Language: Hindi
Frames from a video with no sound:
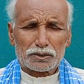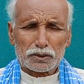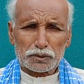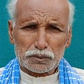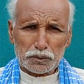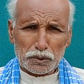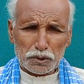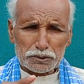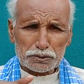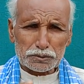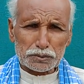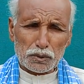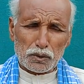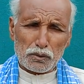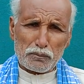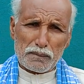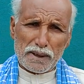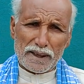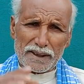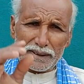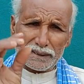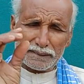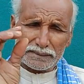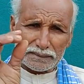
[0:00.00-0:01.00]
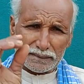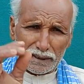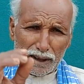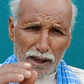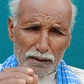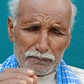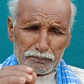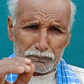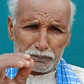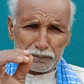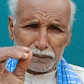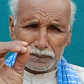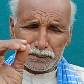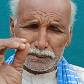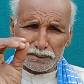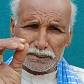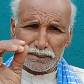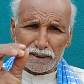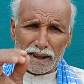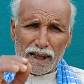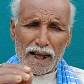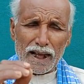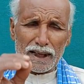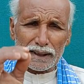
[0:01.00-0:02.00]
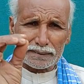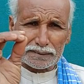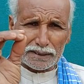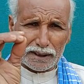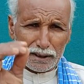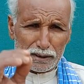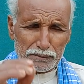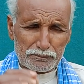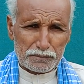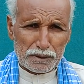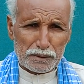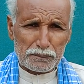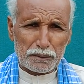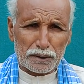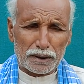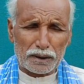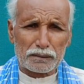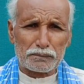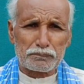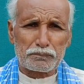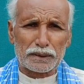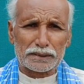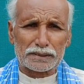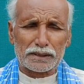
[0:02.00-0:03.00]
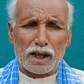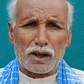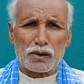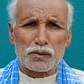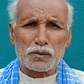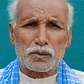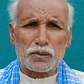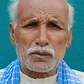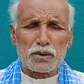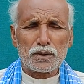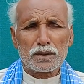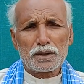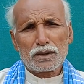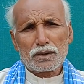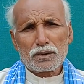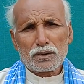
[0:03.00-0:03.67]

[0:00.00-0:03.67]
तो दोस्तों मैं इसका जहाँ तक विवरण बताऊं